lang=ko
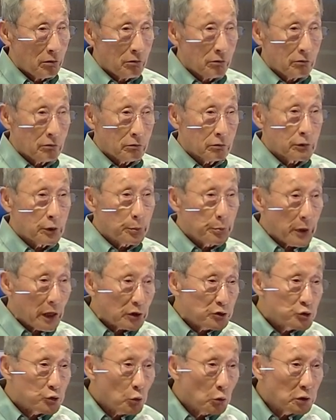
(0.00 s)
우리
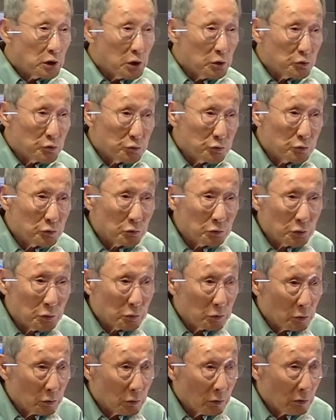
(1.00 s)
뱃속일 수도
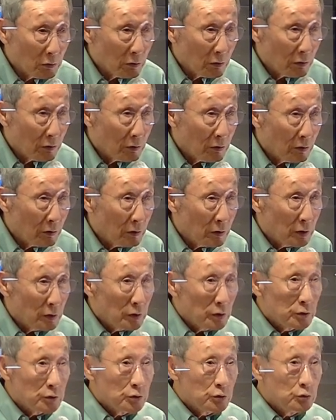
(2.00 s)
있고
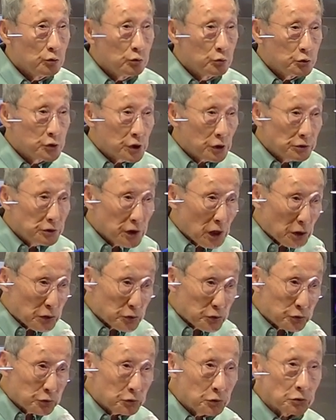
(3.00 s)
유전자일
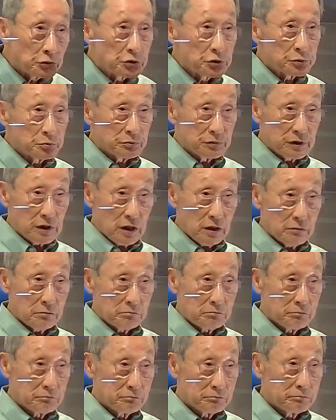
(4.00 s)
수도 있습니다.
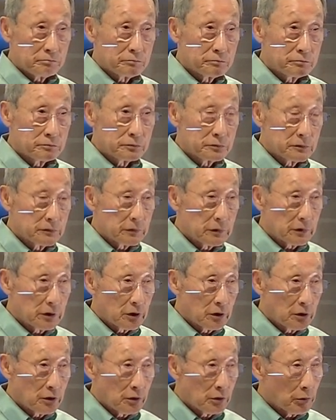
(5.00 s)

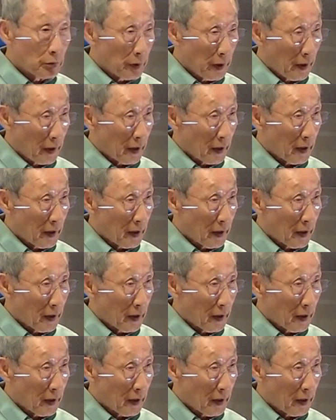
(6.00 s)
왜?